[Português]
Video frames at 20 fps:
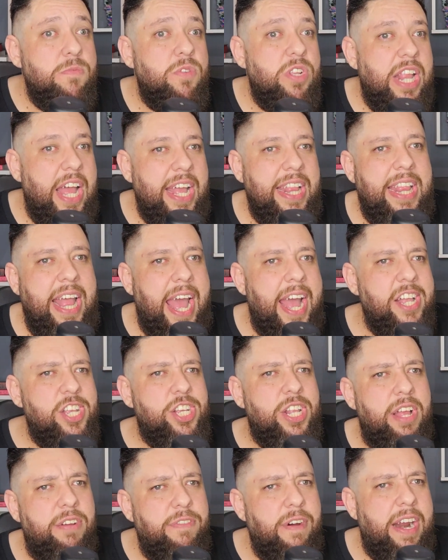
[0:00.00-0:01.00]
na ideia de
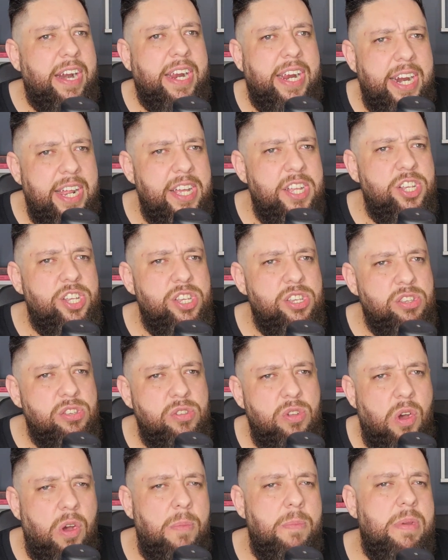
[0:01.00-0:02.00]
levar grandes
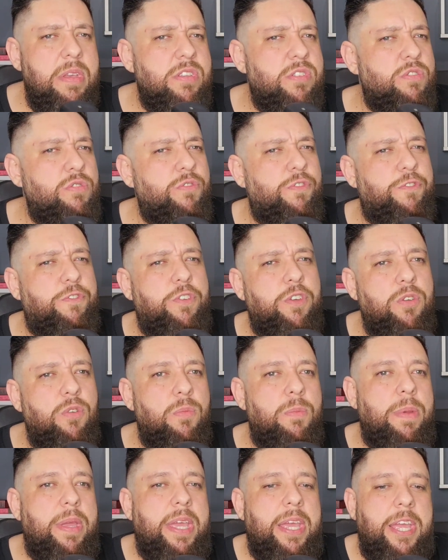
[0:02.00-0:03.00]
nomes, o
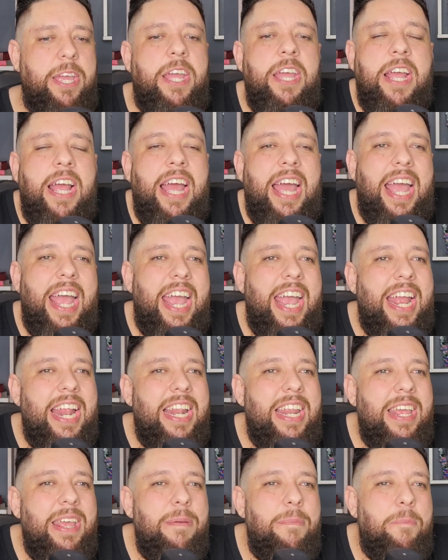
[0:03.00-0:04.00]
filme
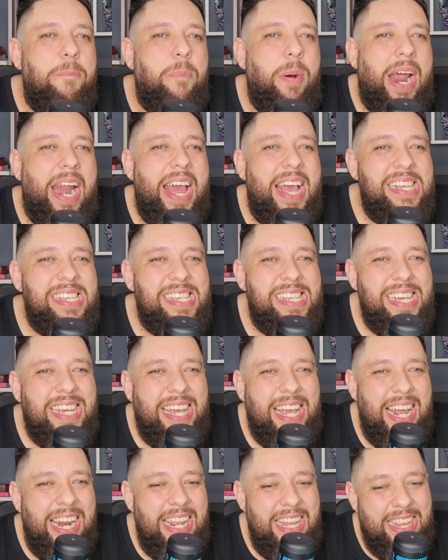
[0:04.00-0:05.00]
ele parece
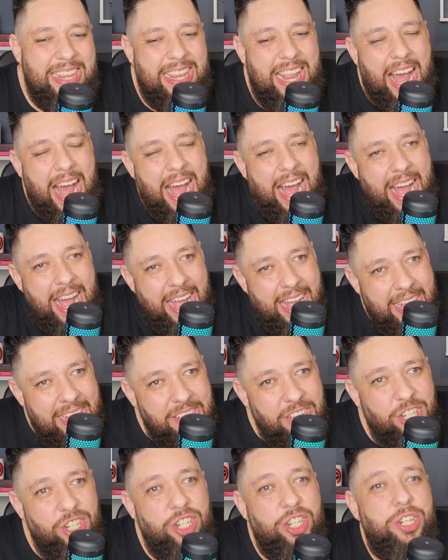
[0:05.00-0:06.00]
que ele está
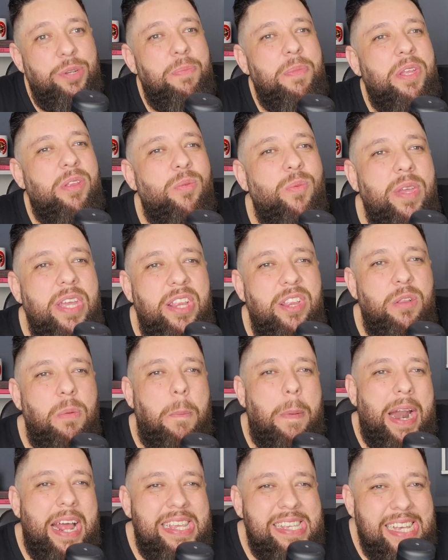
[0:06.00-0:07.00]
diminuindo,
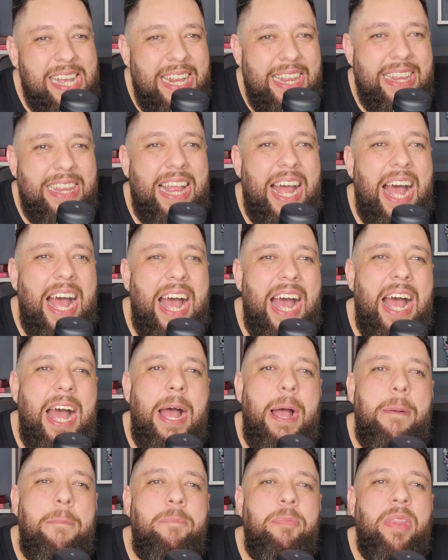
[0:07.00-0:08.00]
parece que ele
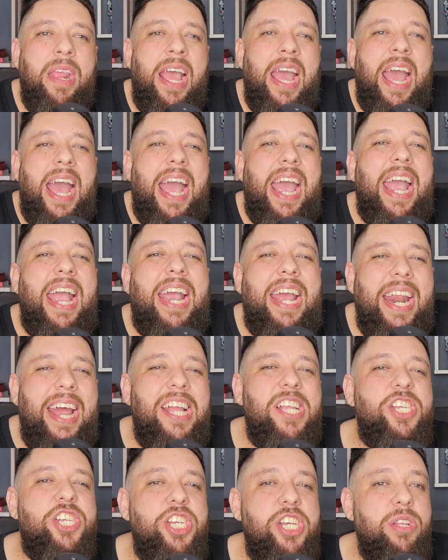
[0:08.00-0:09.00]
está
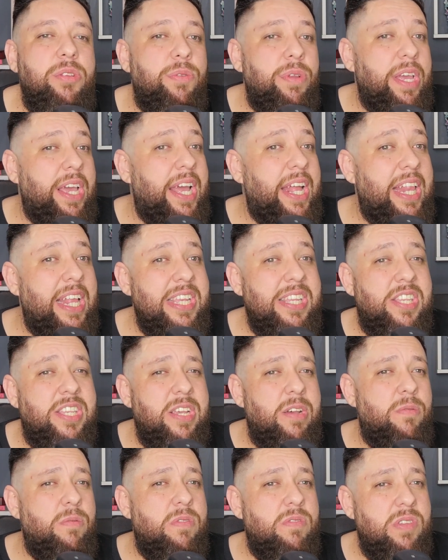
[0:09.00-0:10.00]
regredindo em
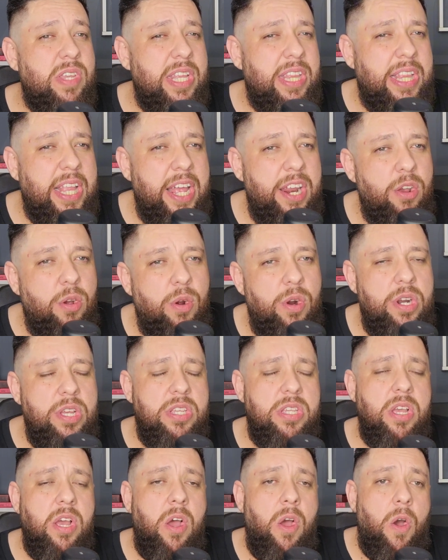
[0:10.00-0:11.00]
relação aos
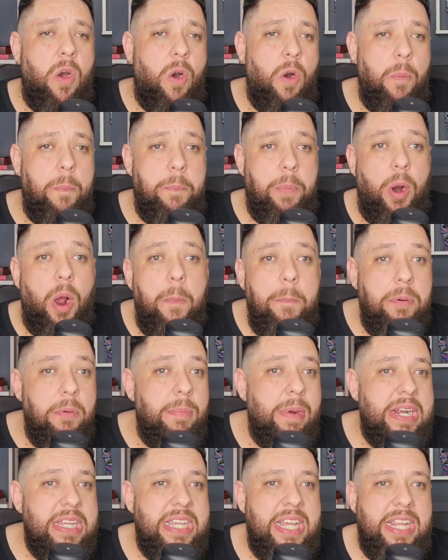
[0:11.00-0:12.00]
anteriores. O próprio
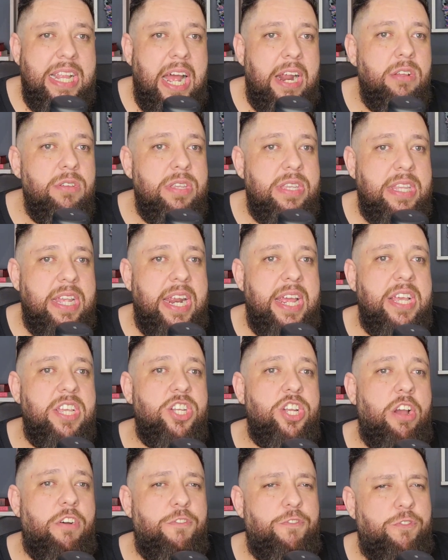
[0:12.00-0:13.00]
Mercenários 3
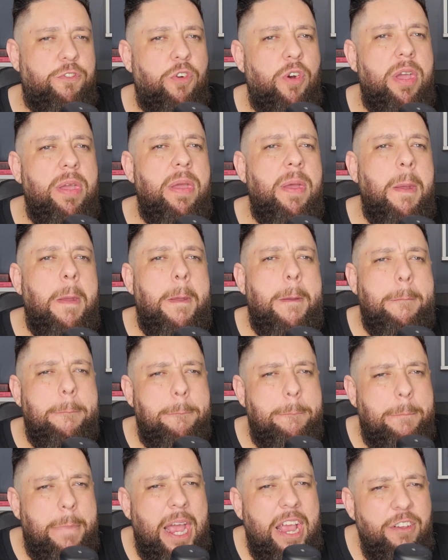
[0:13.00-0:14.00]
já foi
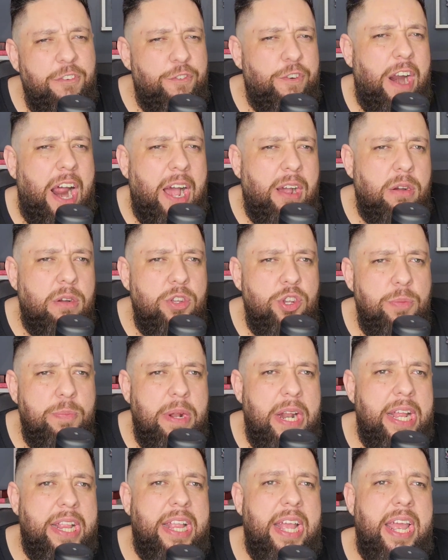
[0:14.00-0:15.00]
bem fraco de
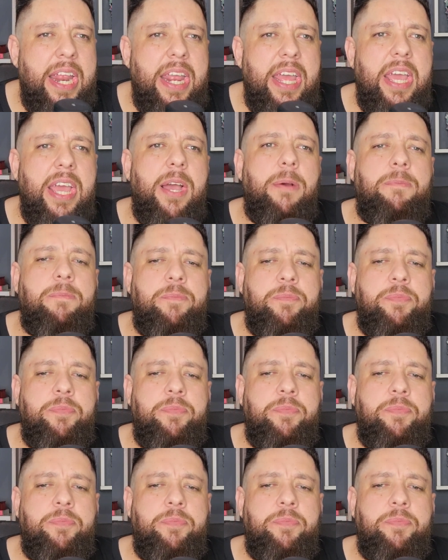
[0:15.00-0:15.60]
bilheteria.